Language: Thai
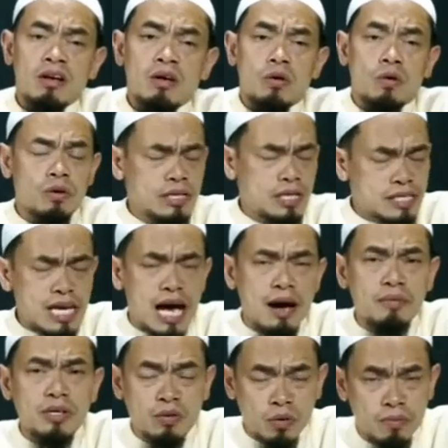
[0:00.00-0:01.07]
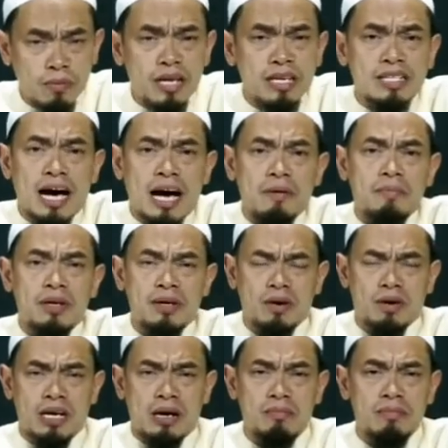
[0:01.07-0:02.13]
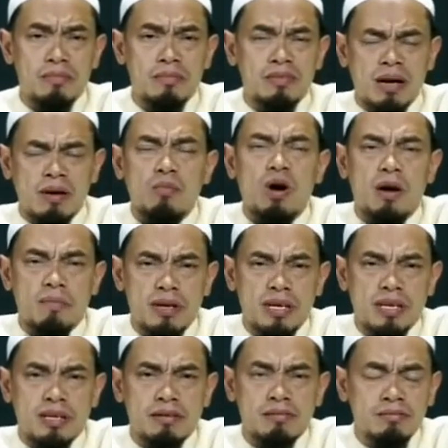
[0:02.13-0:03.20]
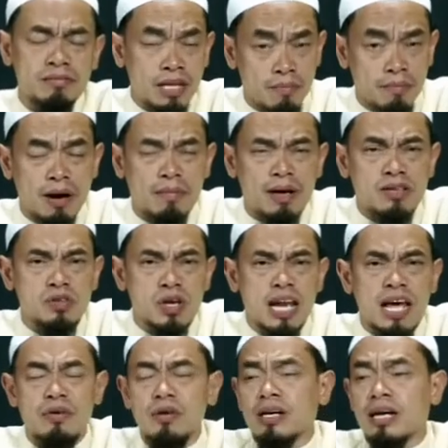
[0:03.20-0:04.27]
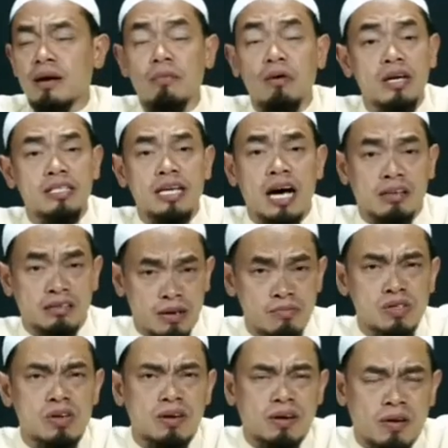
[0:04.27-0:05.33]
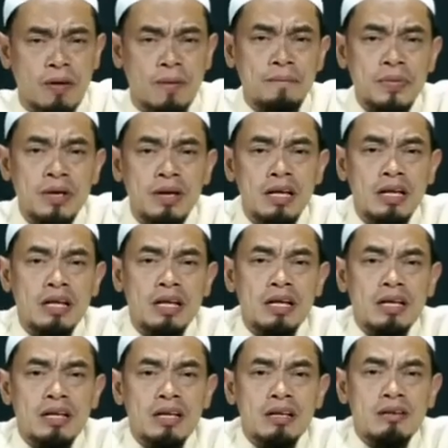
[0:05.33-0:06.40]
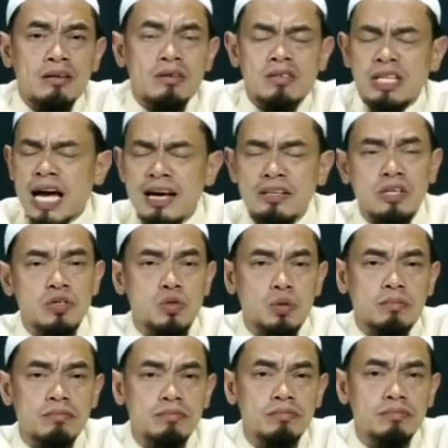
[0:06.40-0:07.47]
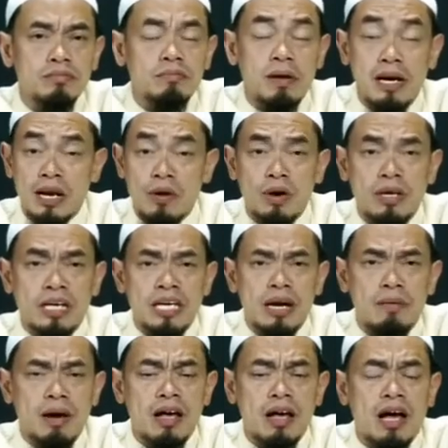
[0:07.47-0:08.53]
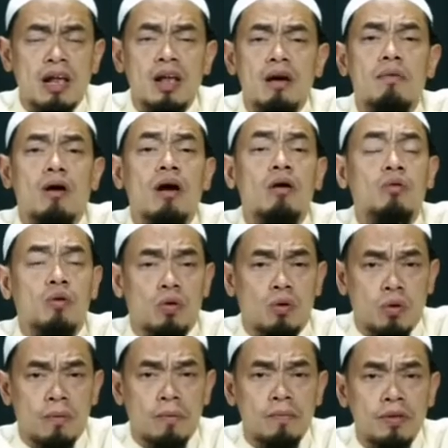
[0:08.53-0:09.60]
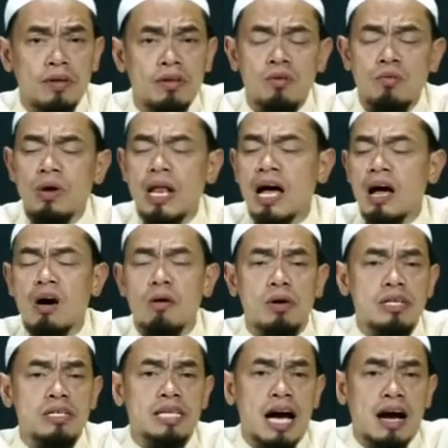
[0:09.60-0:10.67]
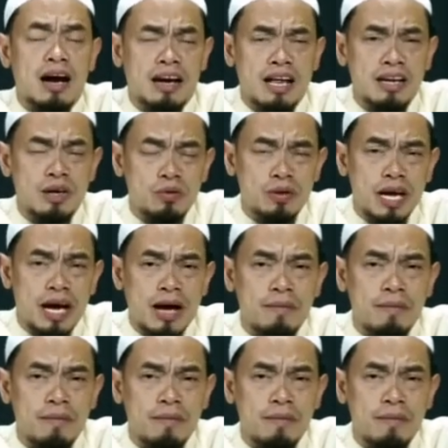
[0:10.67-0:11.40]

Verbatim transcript: คนที่3คือคนบริจาคพี่น้องครับทำความดีทำอามัลซอเลห์ด้วยการบริจาคทำซอดาเกาะห์ท้ายที่สุดไปในวันกิยามะห์อัลลอฮ์บอกเขาโกหกเวลาเขาบริจาคอะไรในดุนยา